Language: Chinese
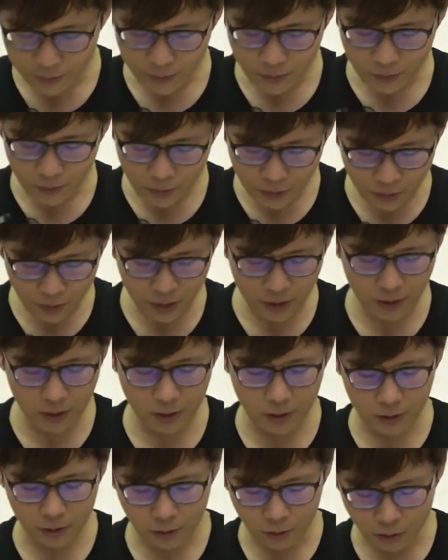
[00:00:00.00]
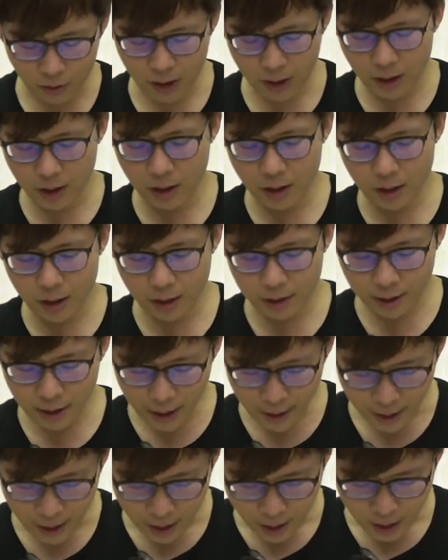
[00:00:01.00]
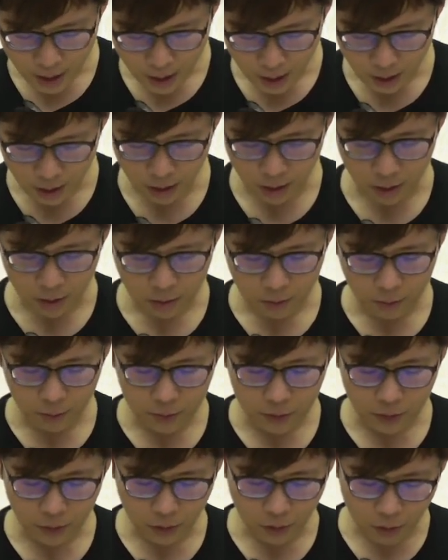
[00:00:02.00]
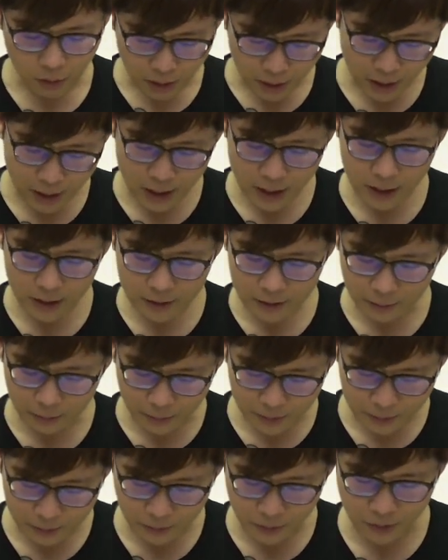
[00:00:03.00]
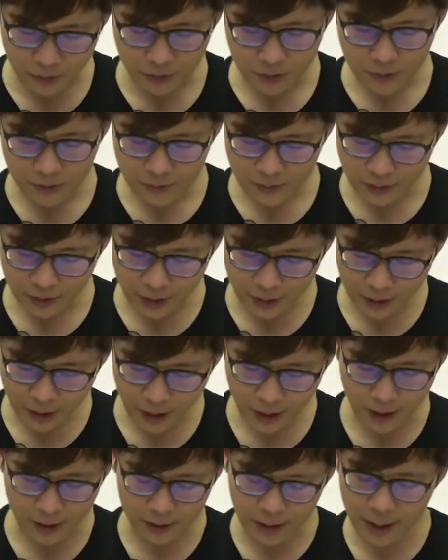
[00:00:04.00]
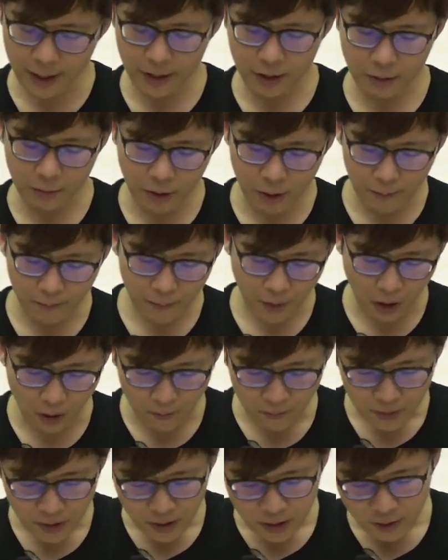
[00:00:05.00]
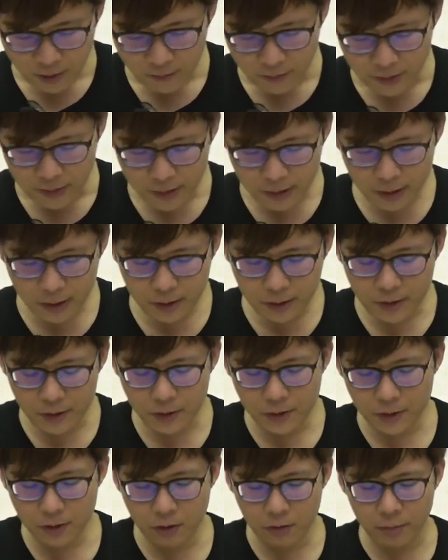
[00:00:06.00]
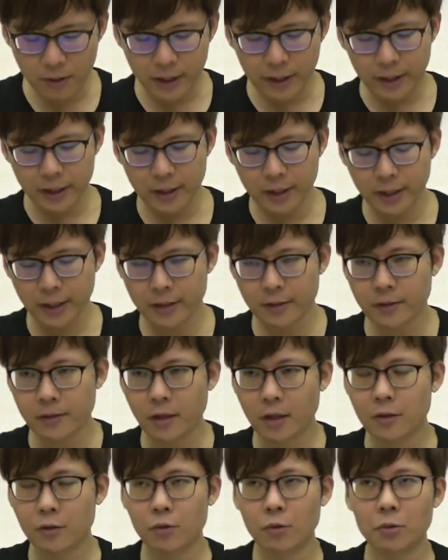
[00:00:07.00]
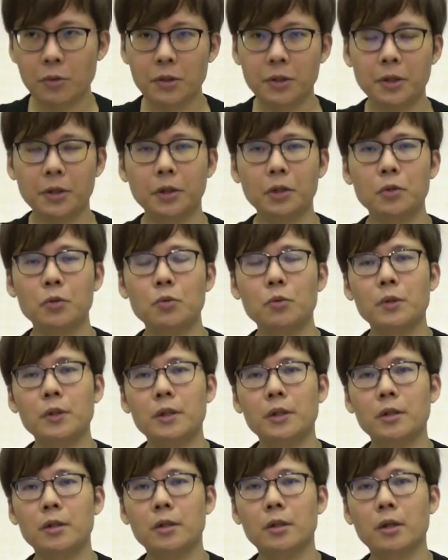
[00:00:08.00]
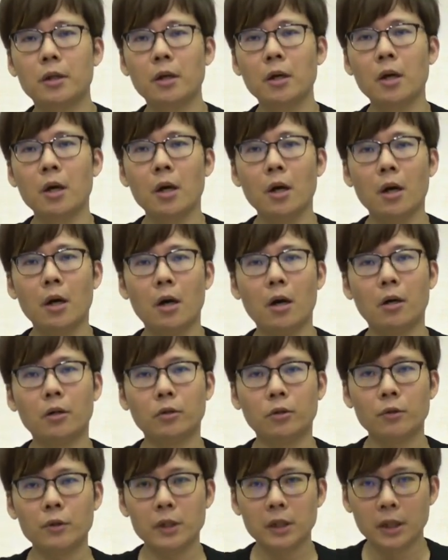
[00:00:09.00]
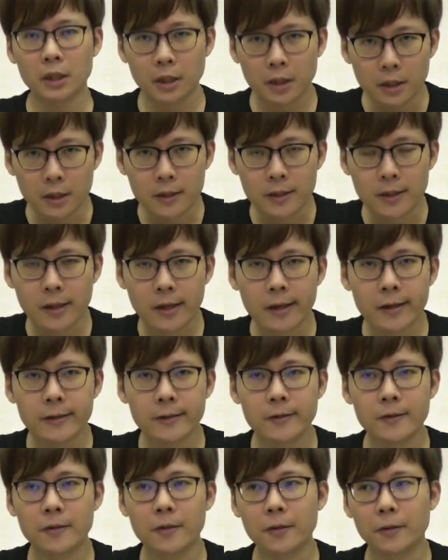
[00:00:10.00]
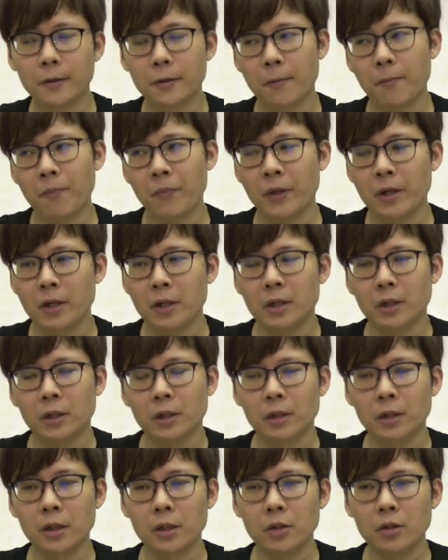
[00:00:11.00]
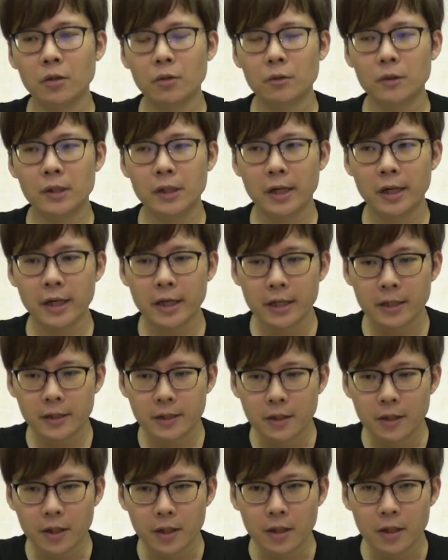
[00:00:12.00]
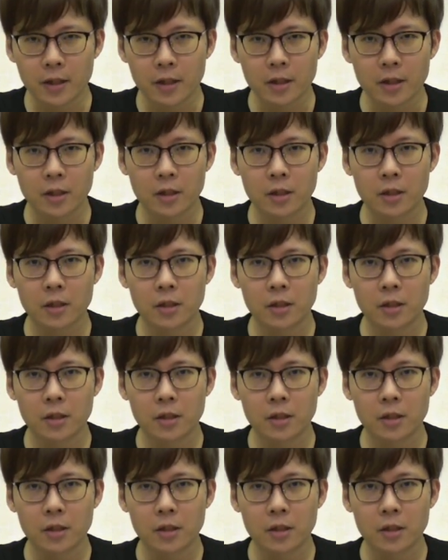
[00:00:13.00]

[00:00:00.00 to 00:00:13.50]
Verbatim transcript: 或者尤里霍卡奈啊，或者是霍卡什么什么嘎达嘎奈，有没有？好，反正呢，其实我们可以看一下，学任何的句型呢，啊，都是可以拆解的。能够拆解